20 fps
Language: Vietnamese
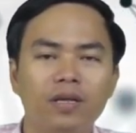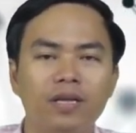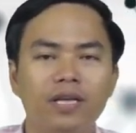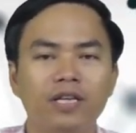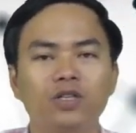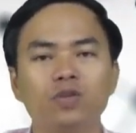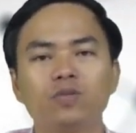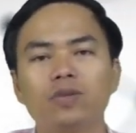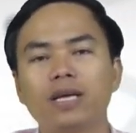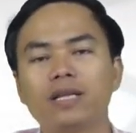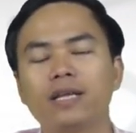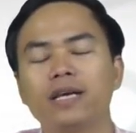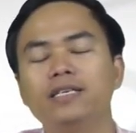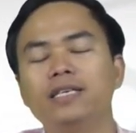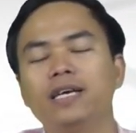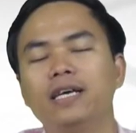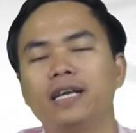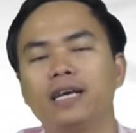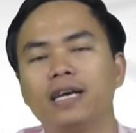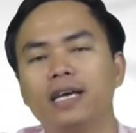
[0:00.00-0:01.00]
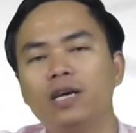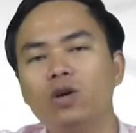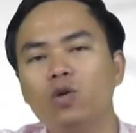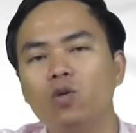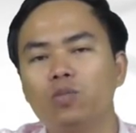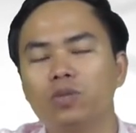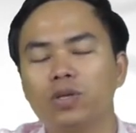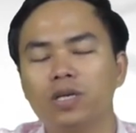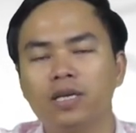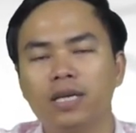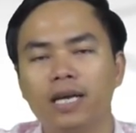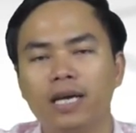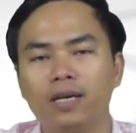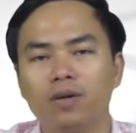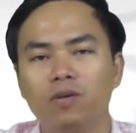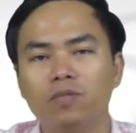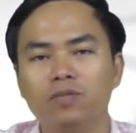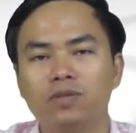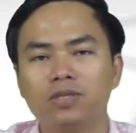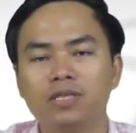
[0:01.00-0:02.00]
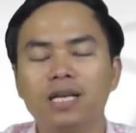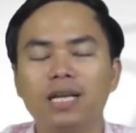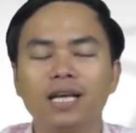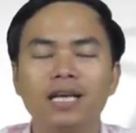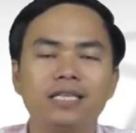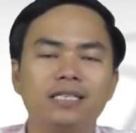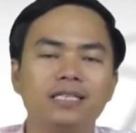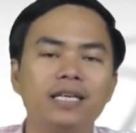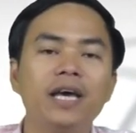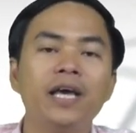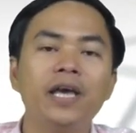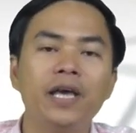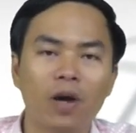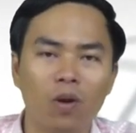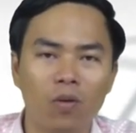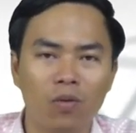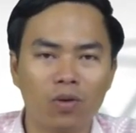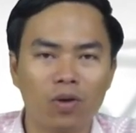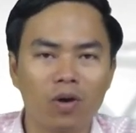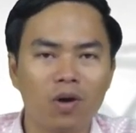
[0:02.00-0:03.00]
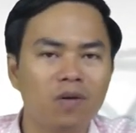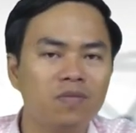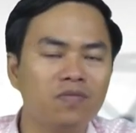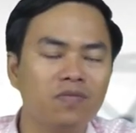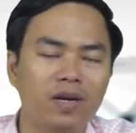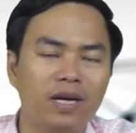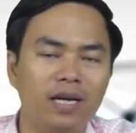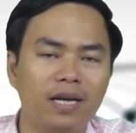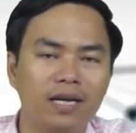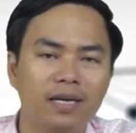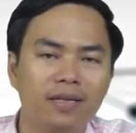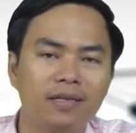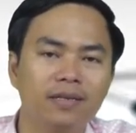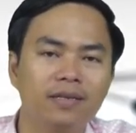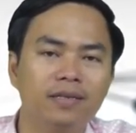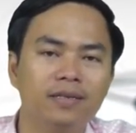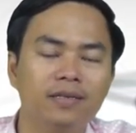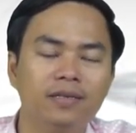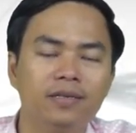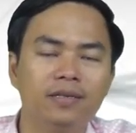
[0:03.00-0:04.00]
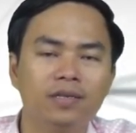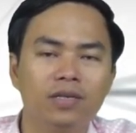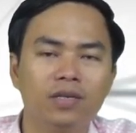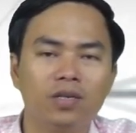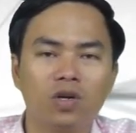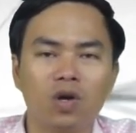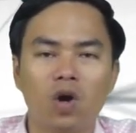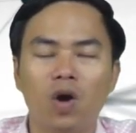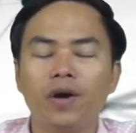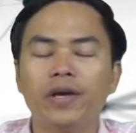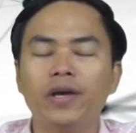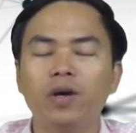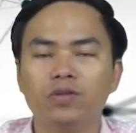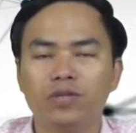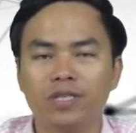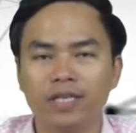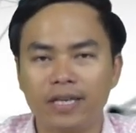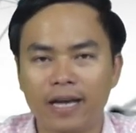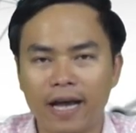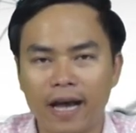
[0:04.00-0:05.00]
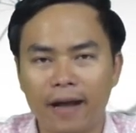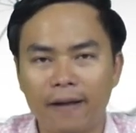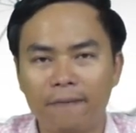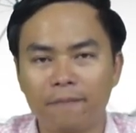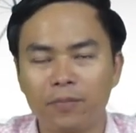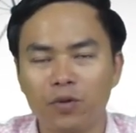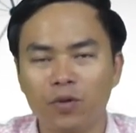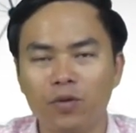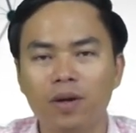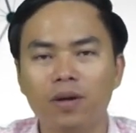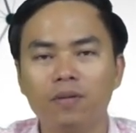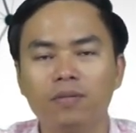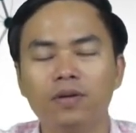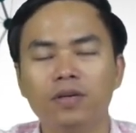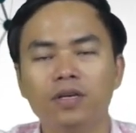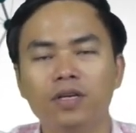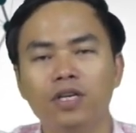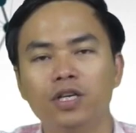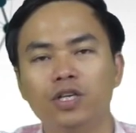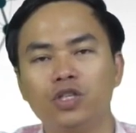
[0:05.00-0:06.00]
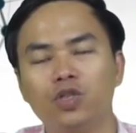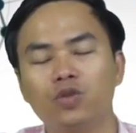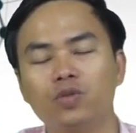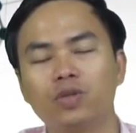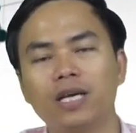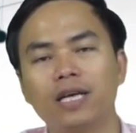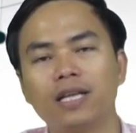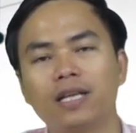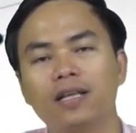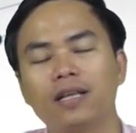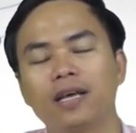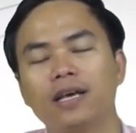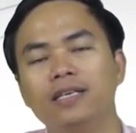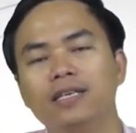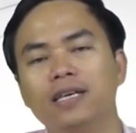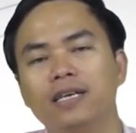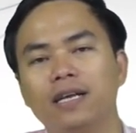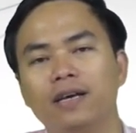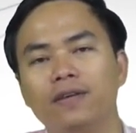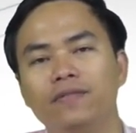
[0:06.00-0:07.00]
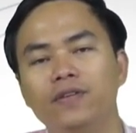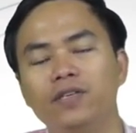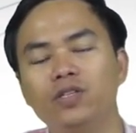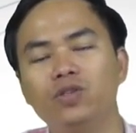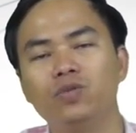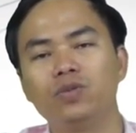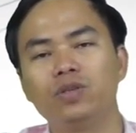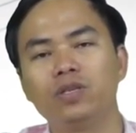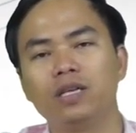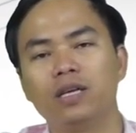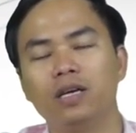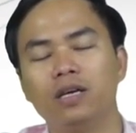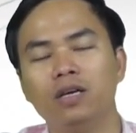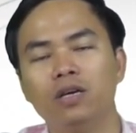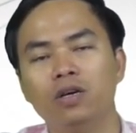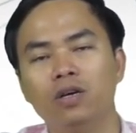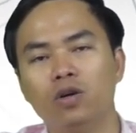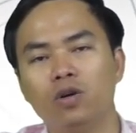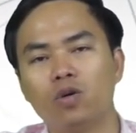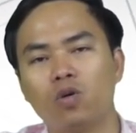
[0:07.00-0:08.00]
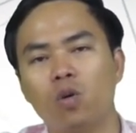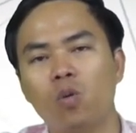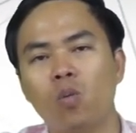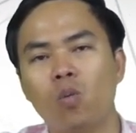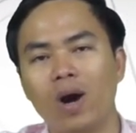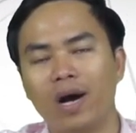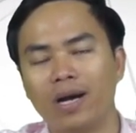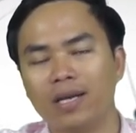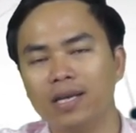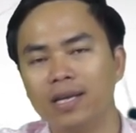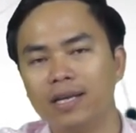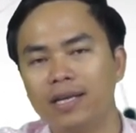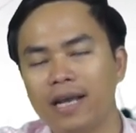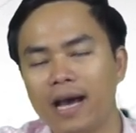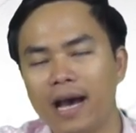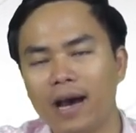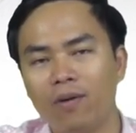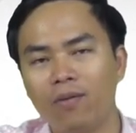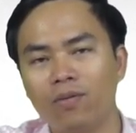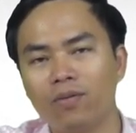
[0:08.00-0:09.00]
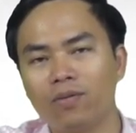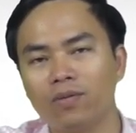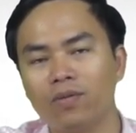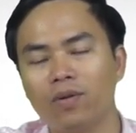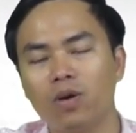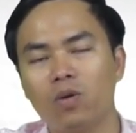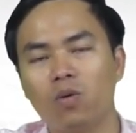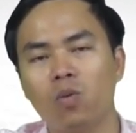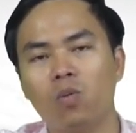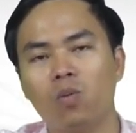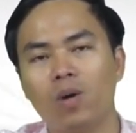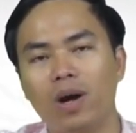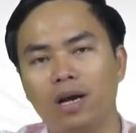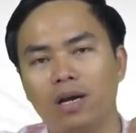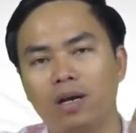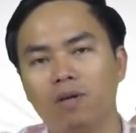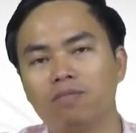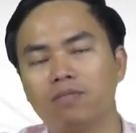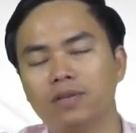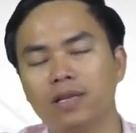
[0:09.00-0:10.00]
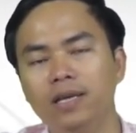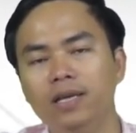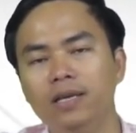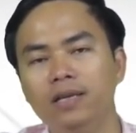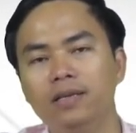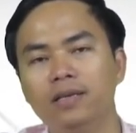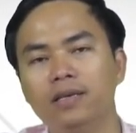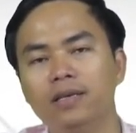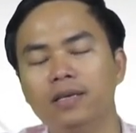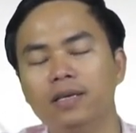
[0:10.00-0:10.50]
thì chúng ta thấy rằng là cái cụm từ này cũng rất là dễ hiểu nó không phải là cái từ khó hiểu gì cả đúng không chúng ta thấy rằng là ví dụ như là khủng hoảng nhân đạo đúng không khủng hoảng lòng tin